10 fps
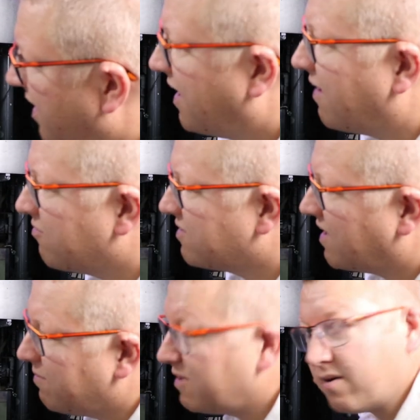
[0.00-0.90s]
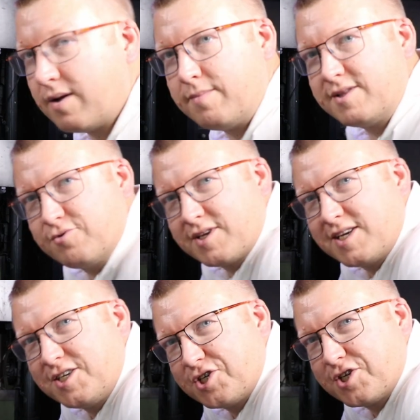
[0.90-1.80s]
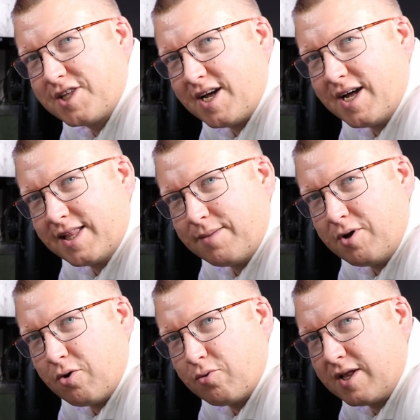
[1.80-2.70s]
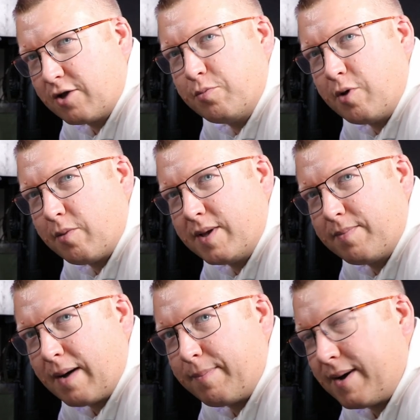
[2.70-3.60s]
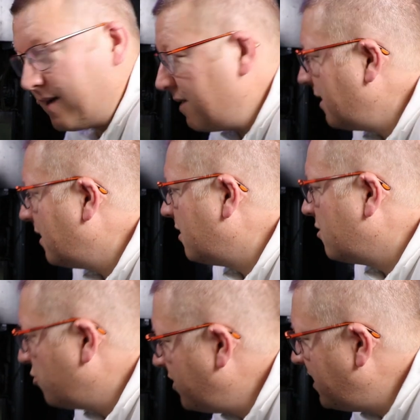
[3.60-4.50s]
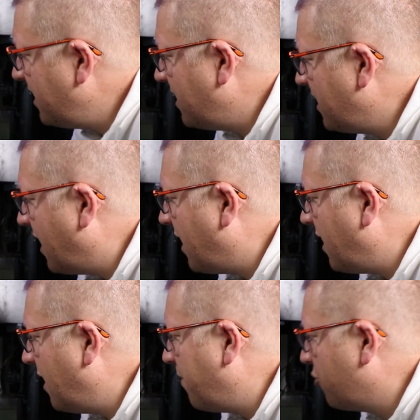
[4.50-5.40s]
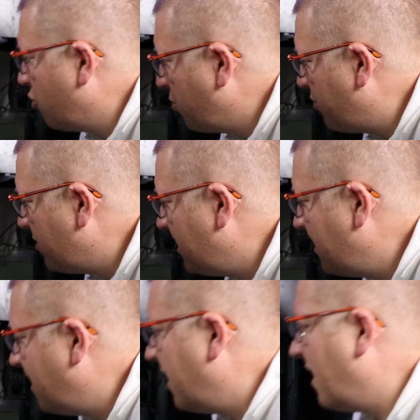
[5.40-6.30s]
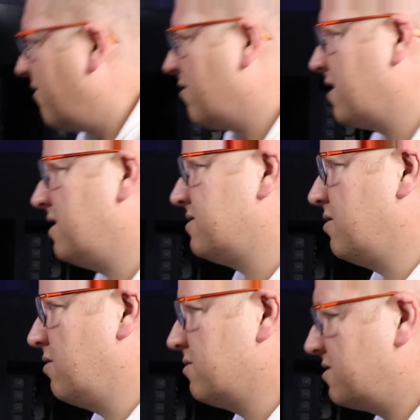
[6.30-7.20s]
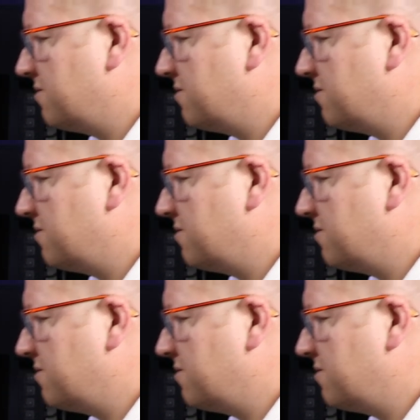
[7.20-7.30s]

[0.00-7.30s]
Et là, vous allez me dire, mais tu triches, t'as as mis en route l'écumeur, mais il part pas. Oui, il y a un tout petit délai avant qu'il sorte.